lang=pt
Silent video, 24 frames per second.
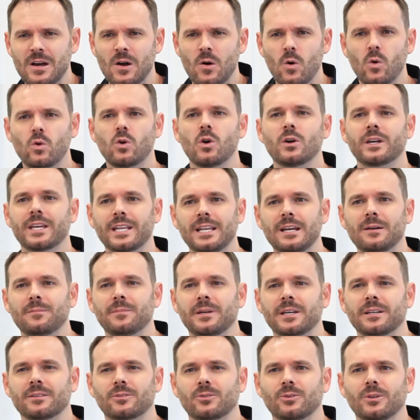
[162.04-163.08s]
O
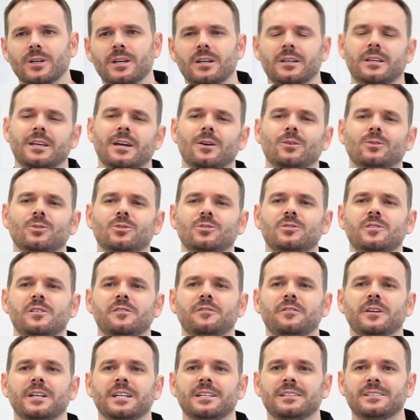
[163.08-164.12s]
coquilhamento, que é um dos
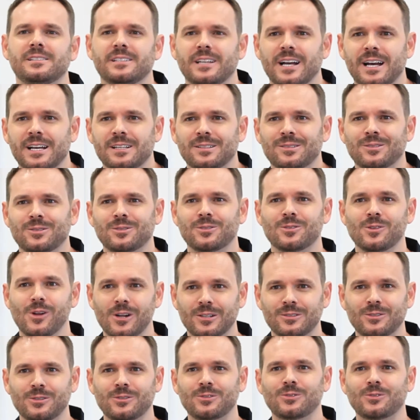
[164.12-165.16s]
diferenciais dos nossos